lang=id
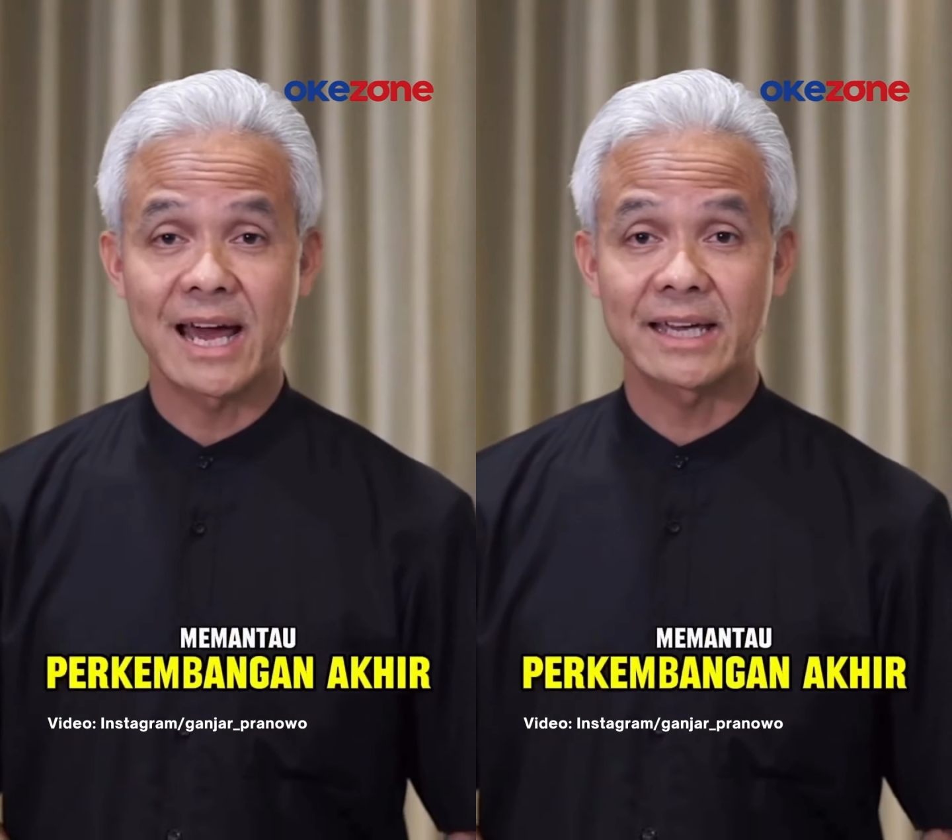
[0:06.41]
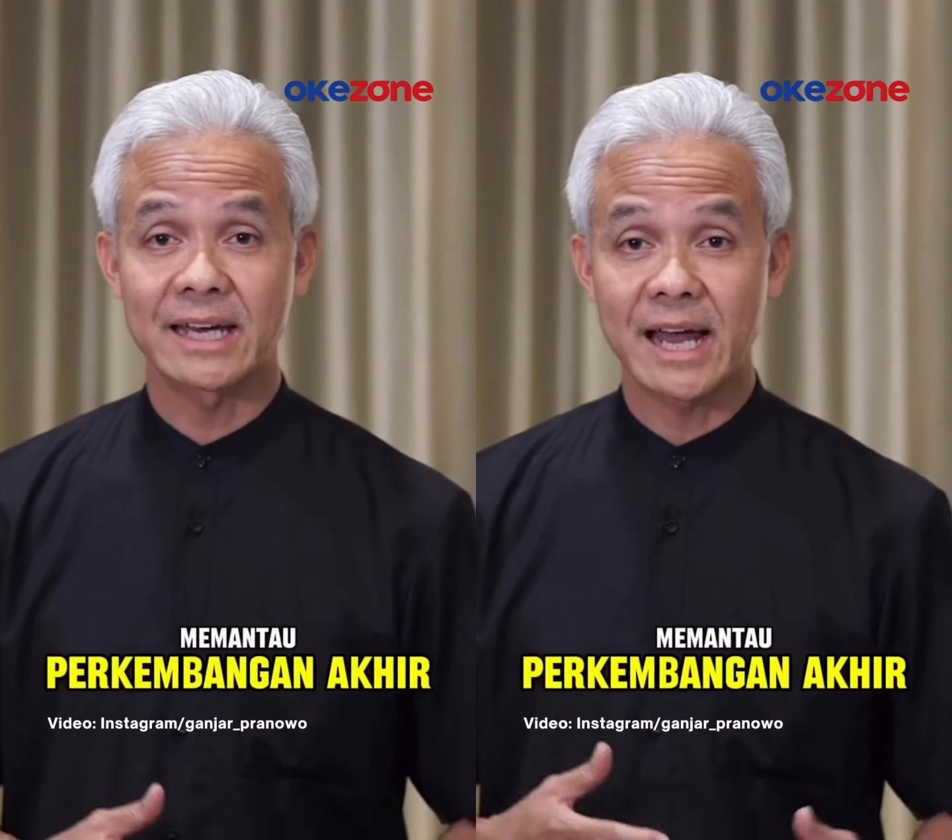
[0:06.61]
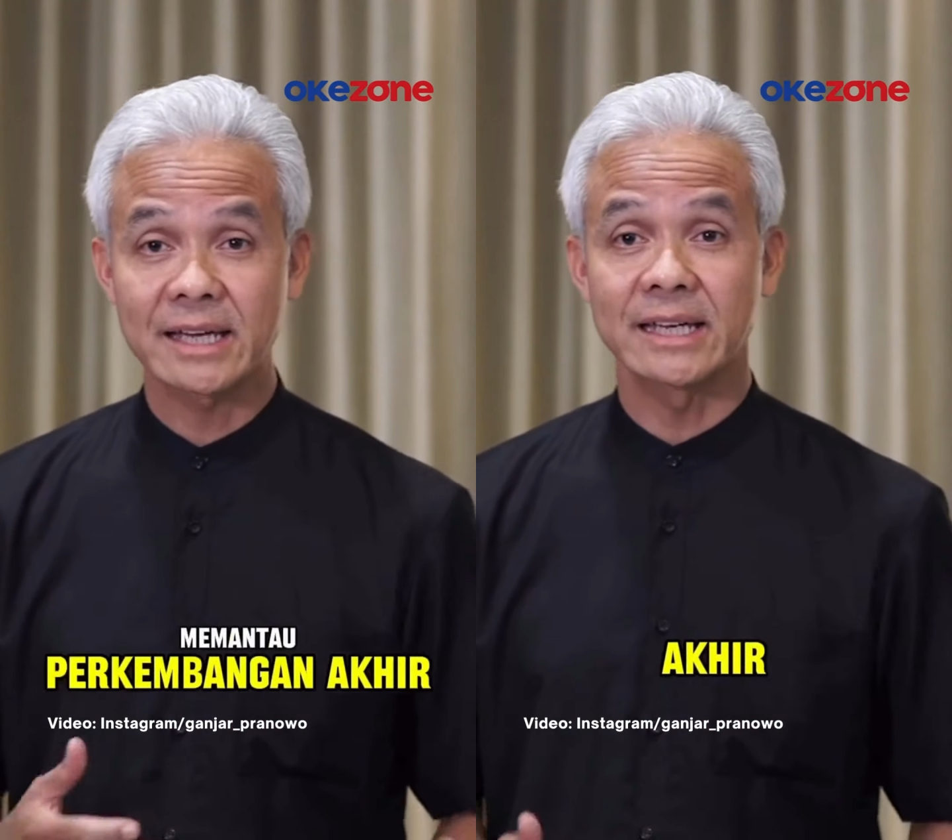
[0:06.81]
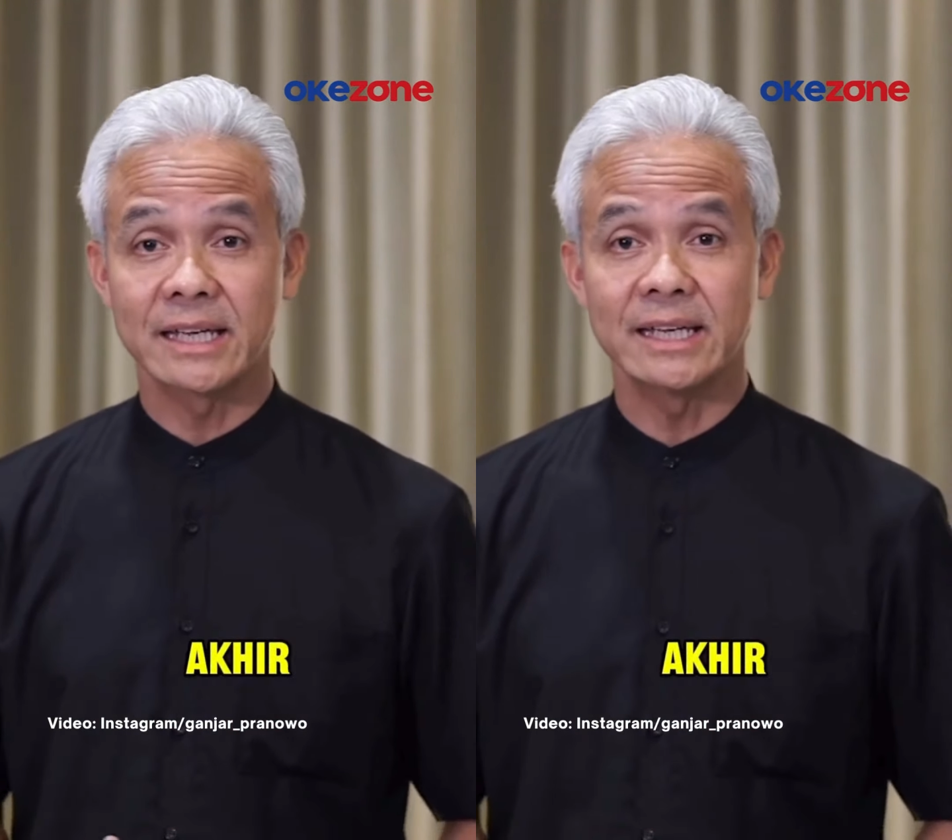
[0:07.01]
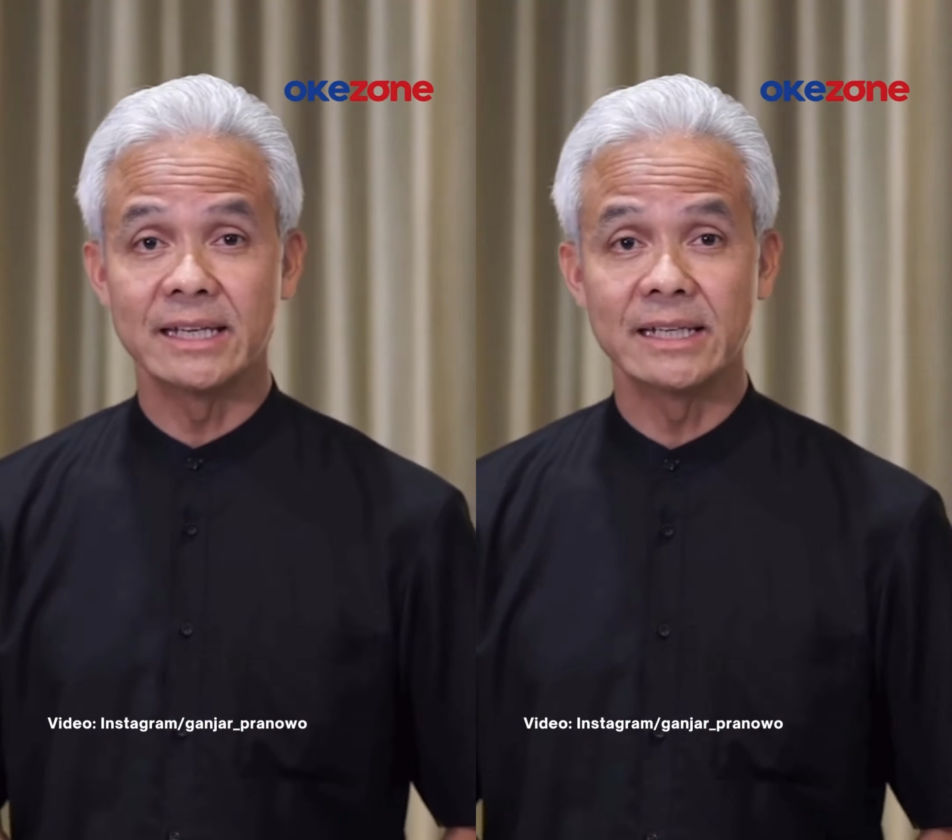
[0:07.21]

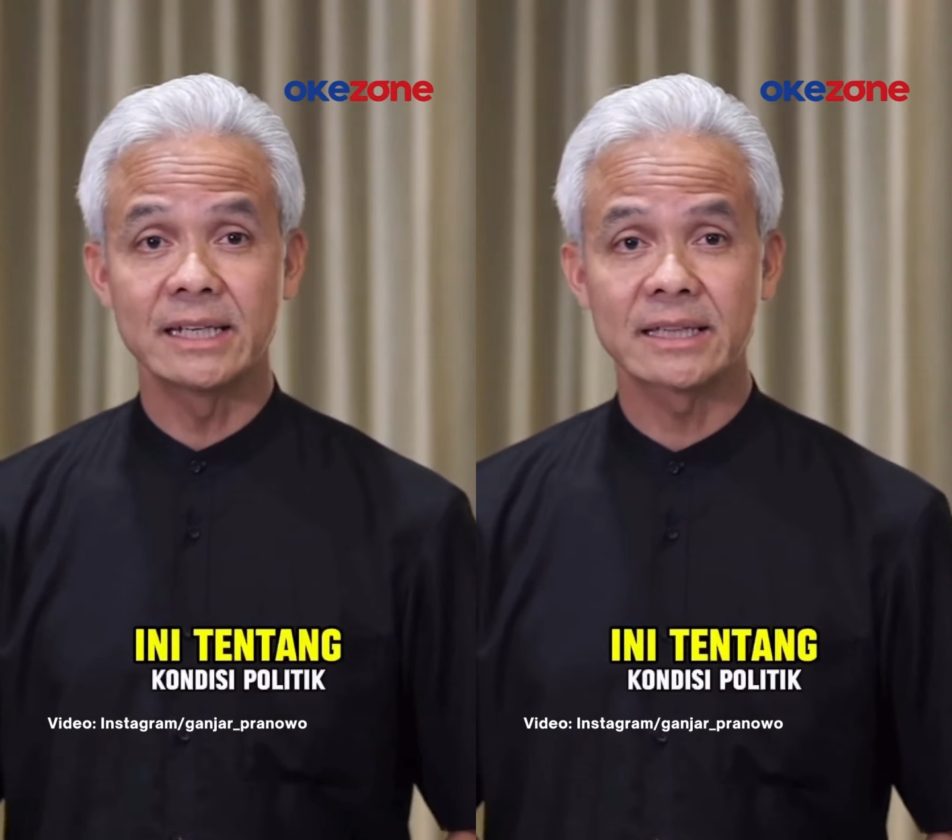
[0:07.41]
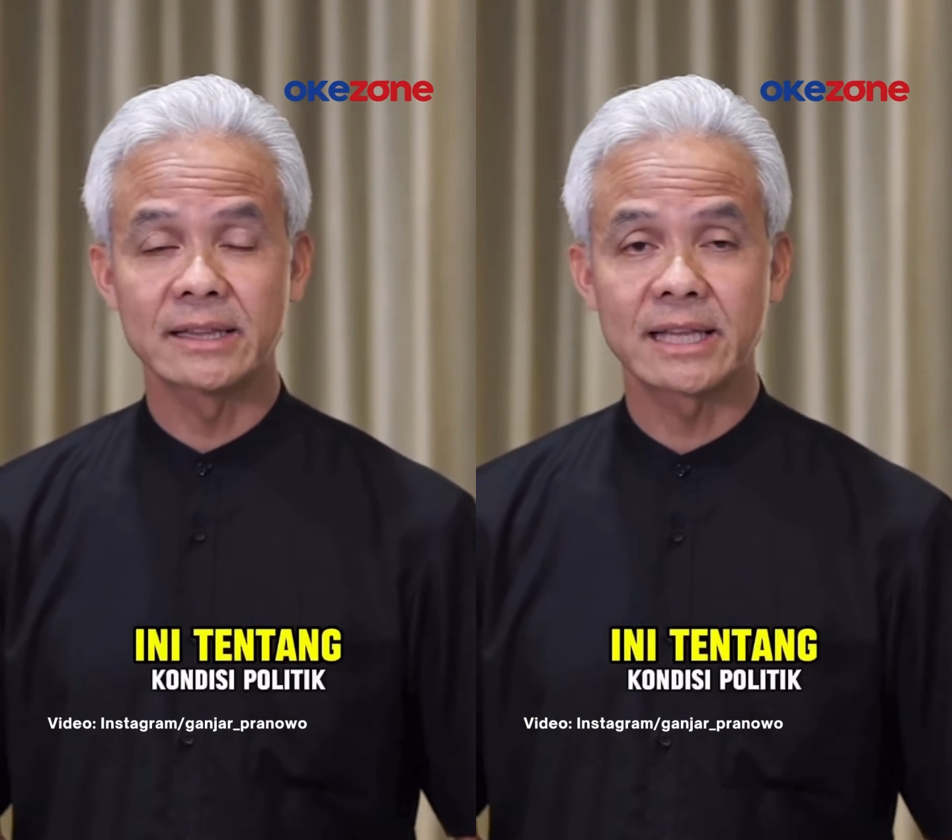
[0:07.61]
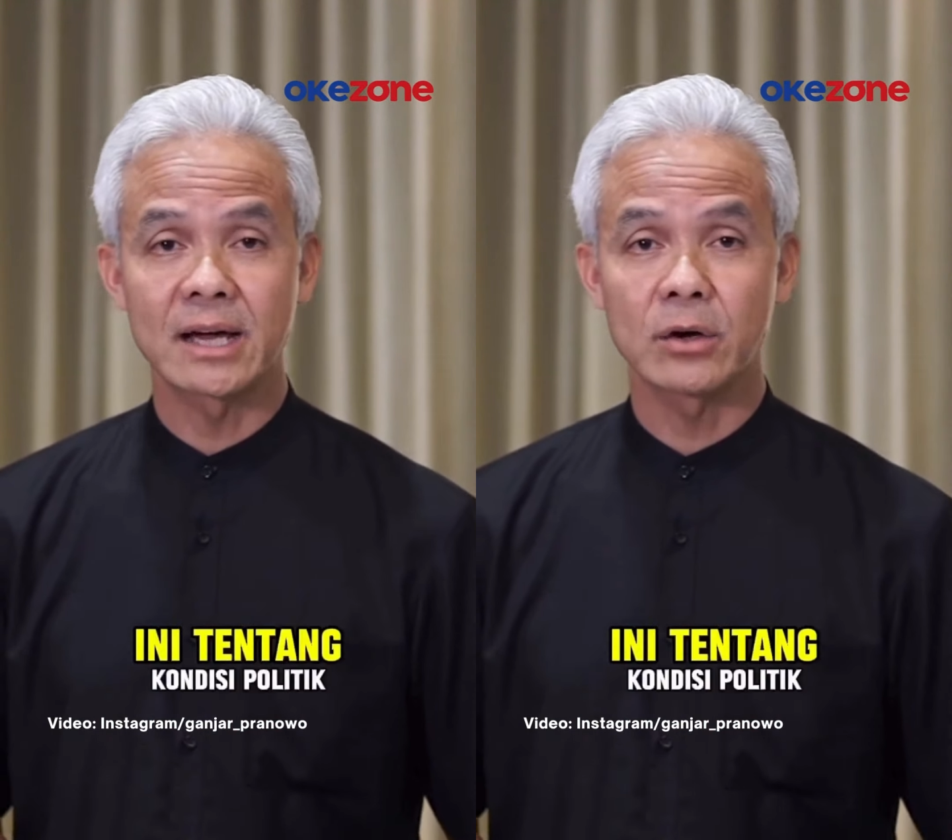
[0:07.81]
akhir-akhir ini tentang